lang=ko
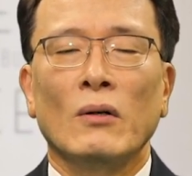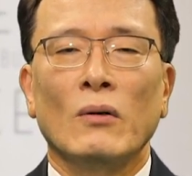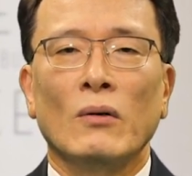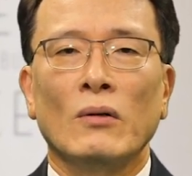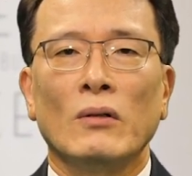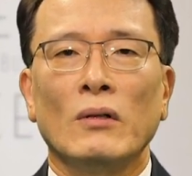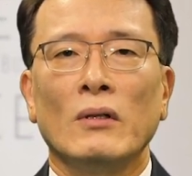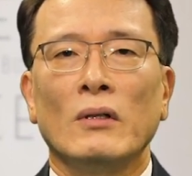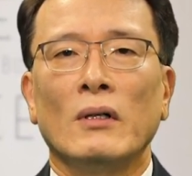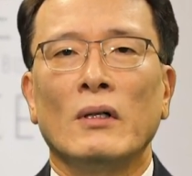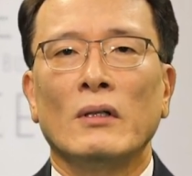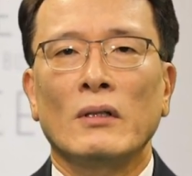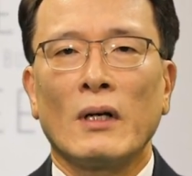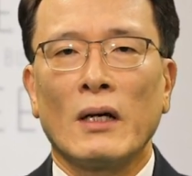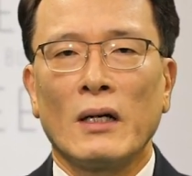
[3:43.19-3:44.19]

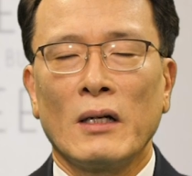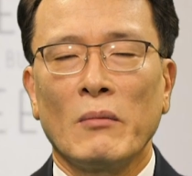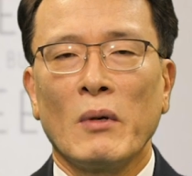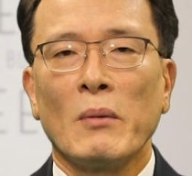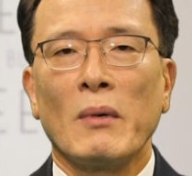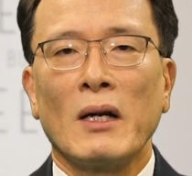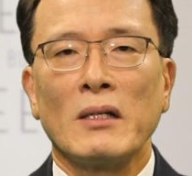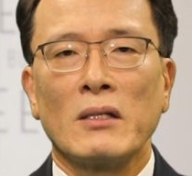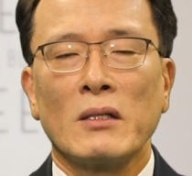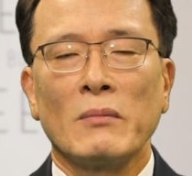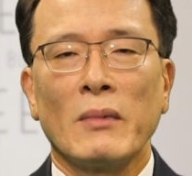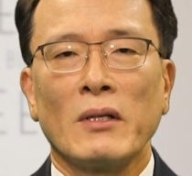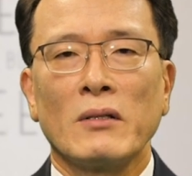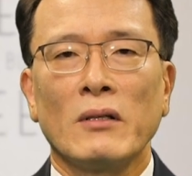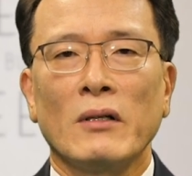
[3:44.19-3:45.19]
오늘 하나님의
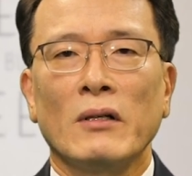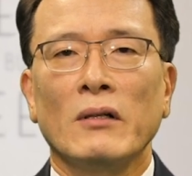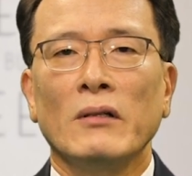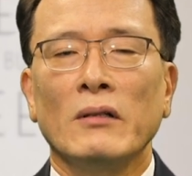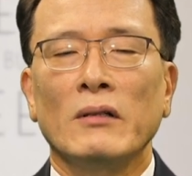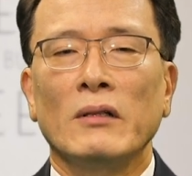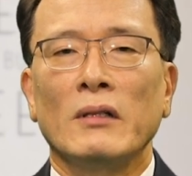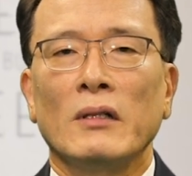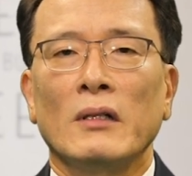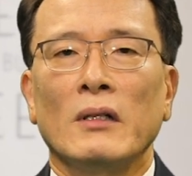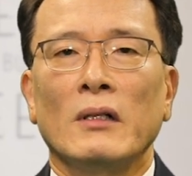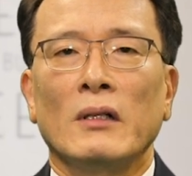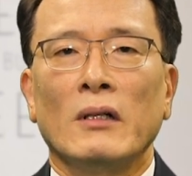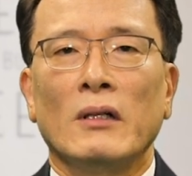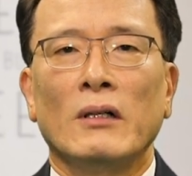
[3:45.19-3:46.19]
말씀에서
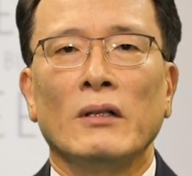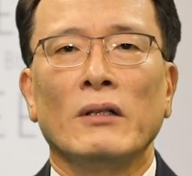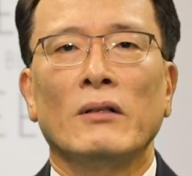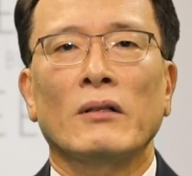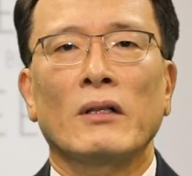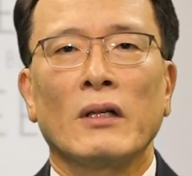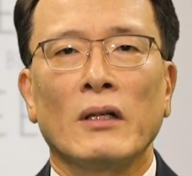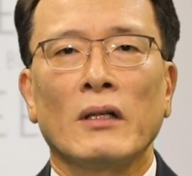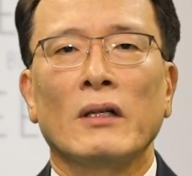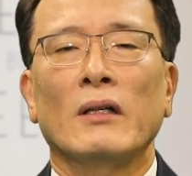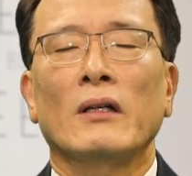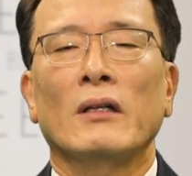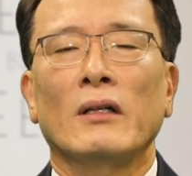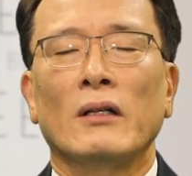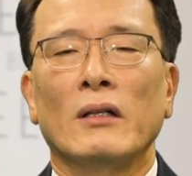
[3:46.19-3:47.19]
어,
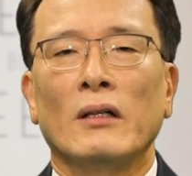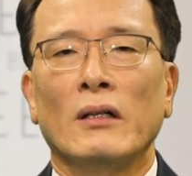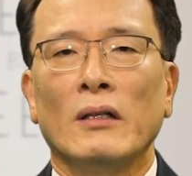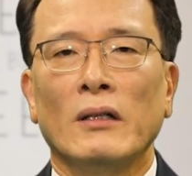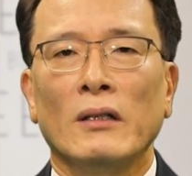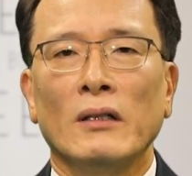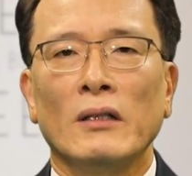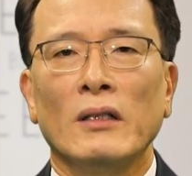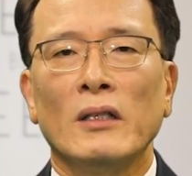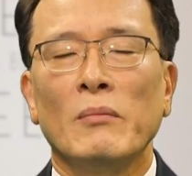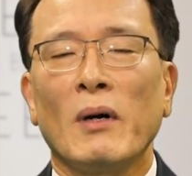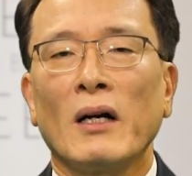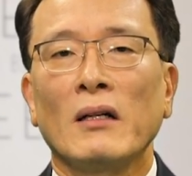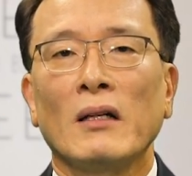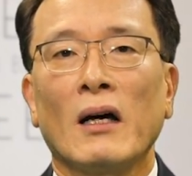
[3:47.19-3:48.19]
이렇게 어,
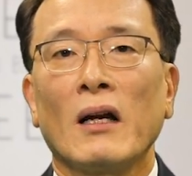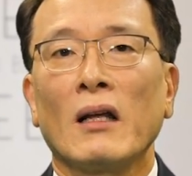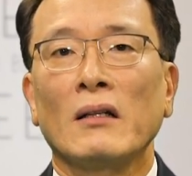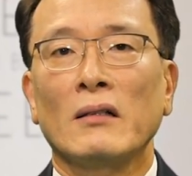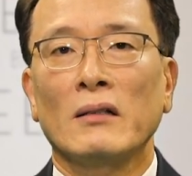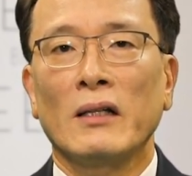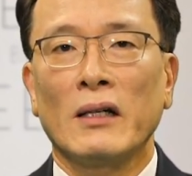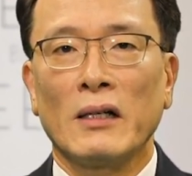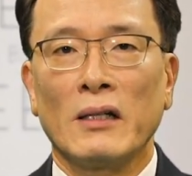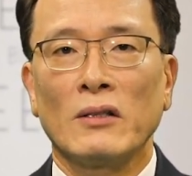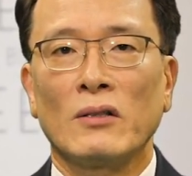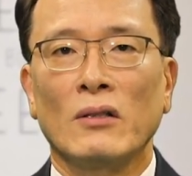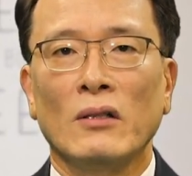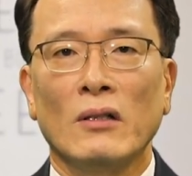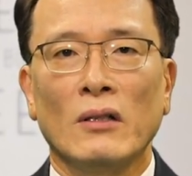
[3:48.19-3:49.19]
이방 나라를
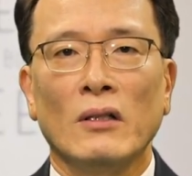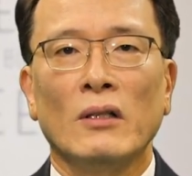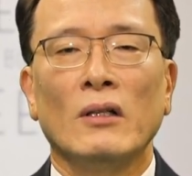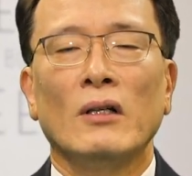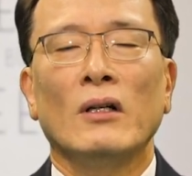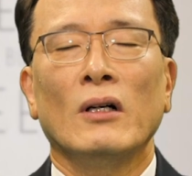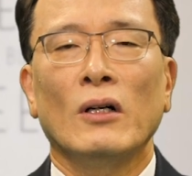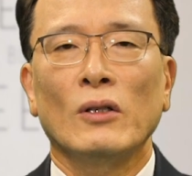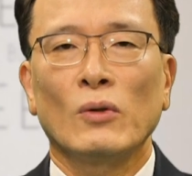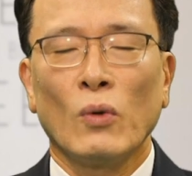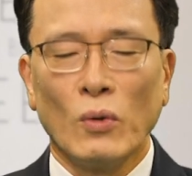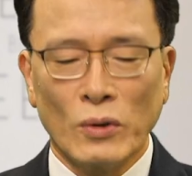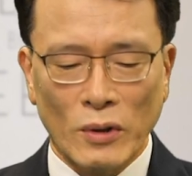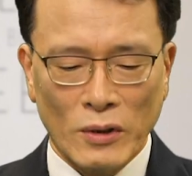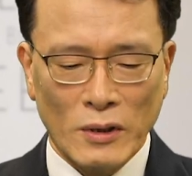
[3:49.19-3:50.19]
향해서 어,
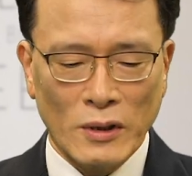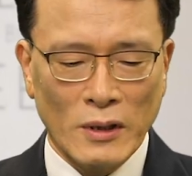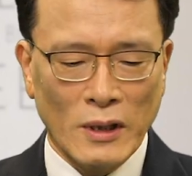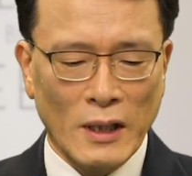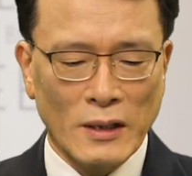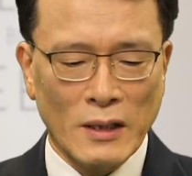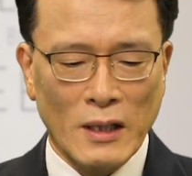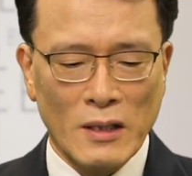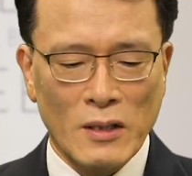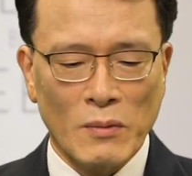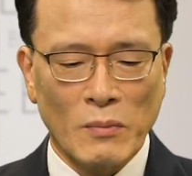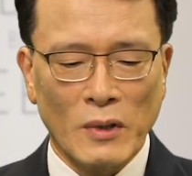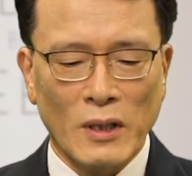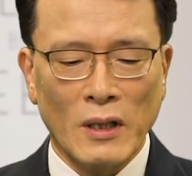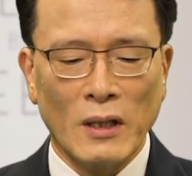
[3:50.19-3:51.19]
도전을 하지
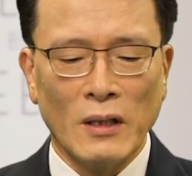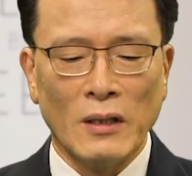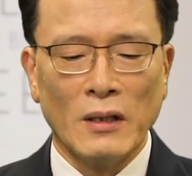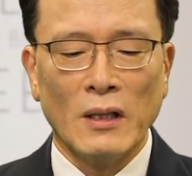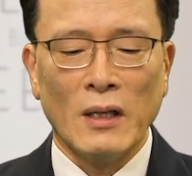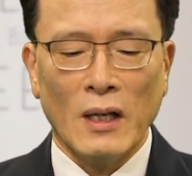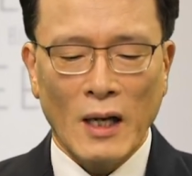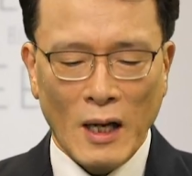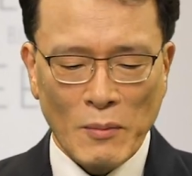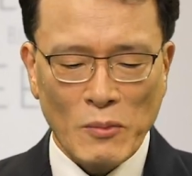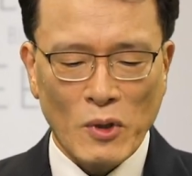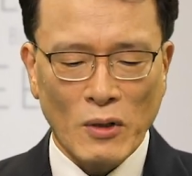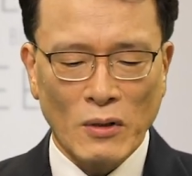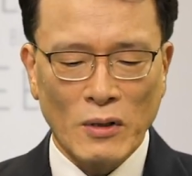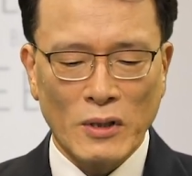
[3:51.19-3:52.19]
않습니까?
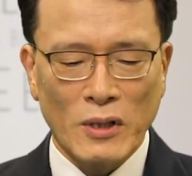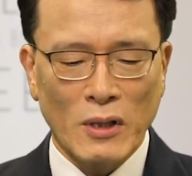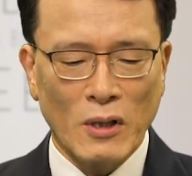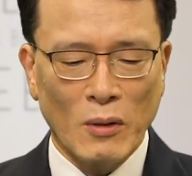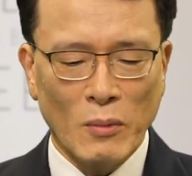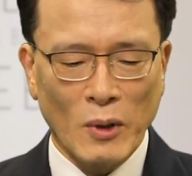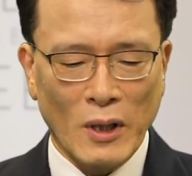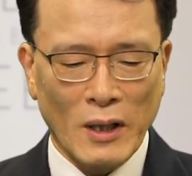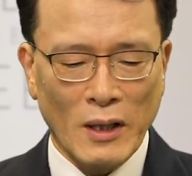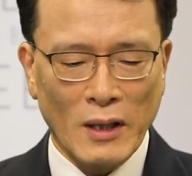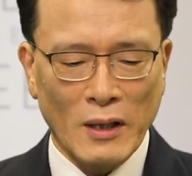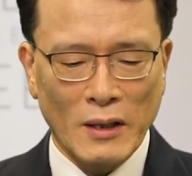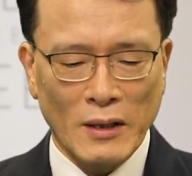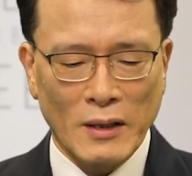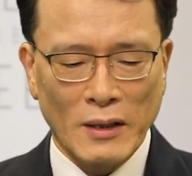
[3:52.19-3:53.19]
함성을 질러
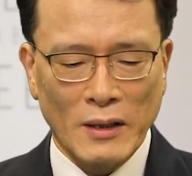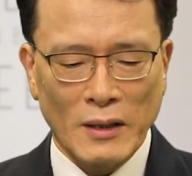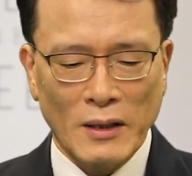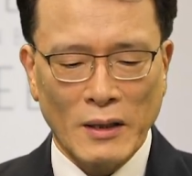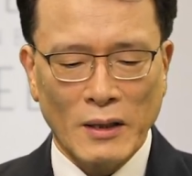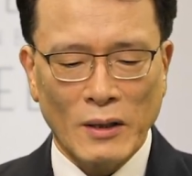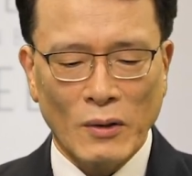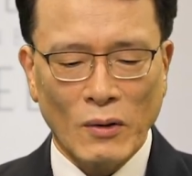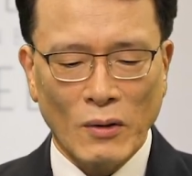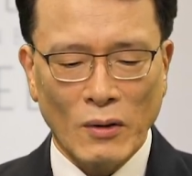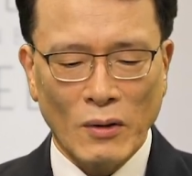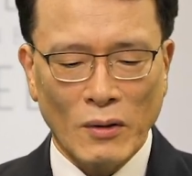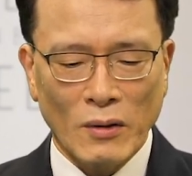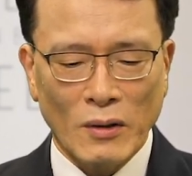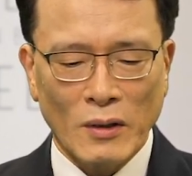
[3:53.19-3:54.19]
보아라.
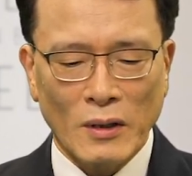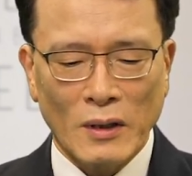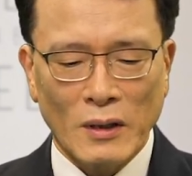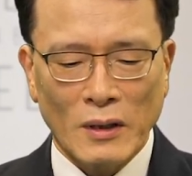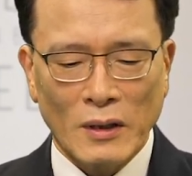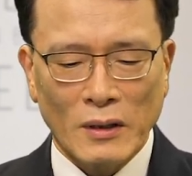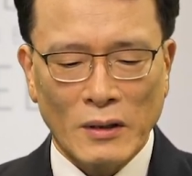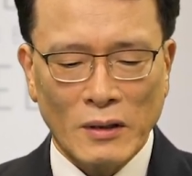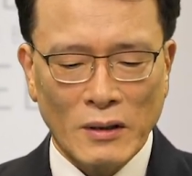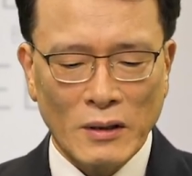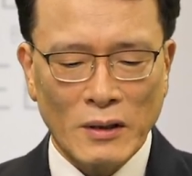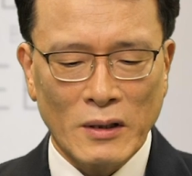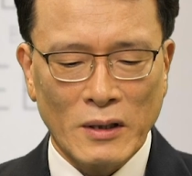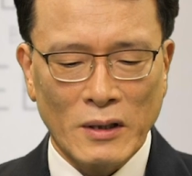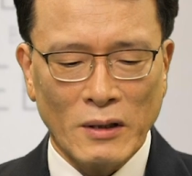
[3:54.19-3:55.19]
또
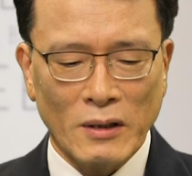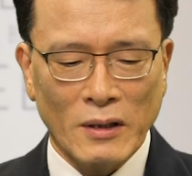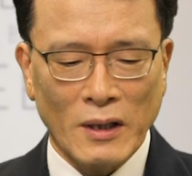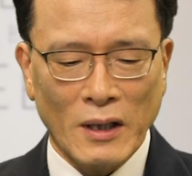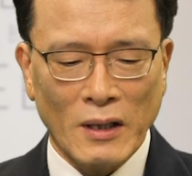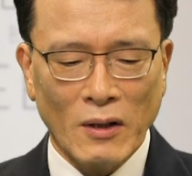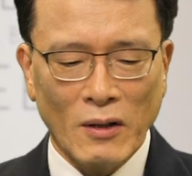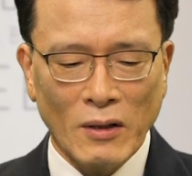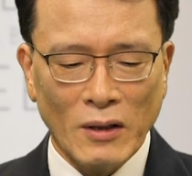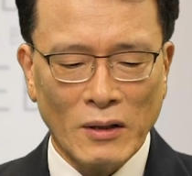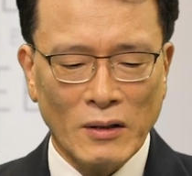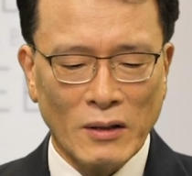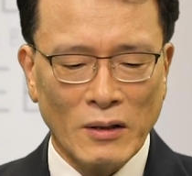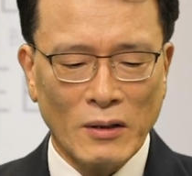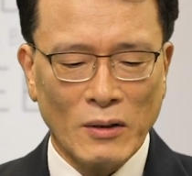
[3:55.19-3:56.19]
들을지어다
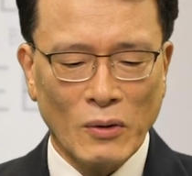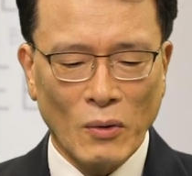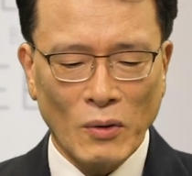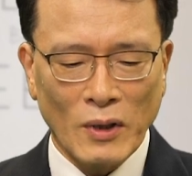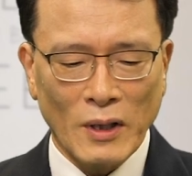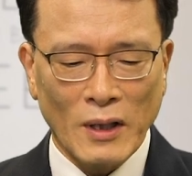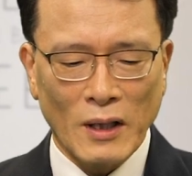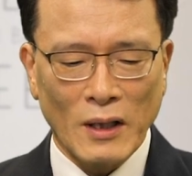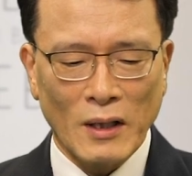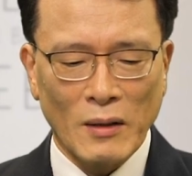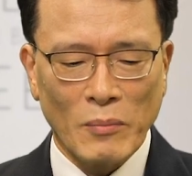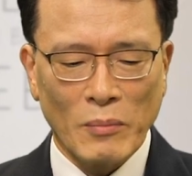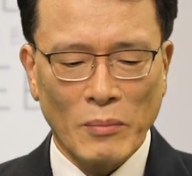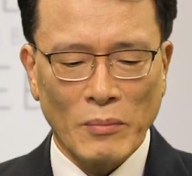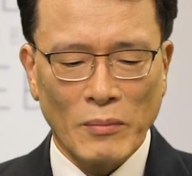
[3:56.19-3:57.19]
허리띠를 동이라.